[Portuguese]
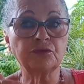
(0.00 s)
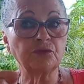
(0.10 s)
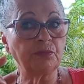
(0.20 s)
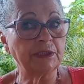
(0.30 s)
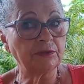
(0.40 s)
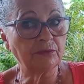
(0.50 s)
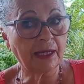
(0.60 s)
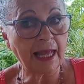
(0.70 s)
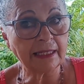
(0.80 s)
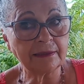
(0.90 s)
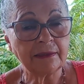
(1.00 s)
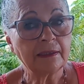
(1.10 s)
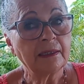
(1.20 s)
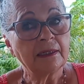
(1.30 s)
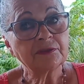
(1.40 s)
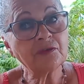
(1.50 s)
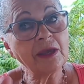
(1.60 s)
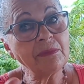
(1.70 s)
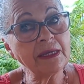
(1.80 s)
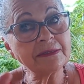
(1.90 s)
super educada. Só
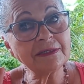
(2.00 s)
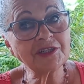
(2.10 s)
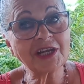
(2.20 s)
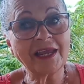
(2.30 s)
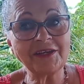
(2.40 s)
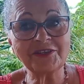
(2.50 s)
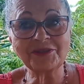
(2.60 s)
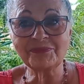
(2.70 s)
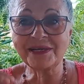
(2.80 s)
é meio exigente,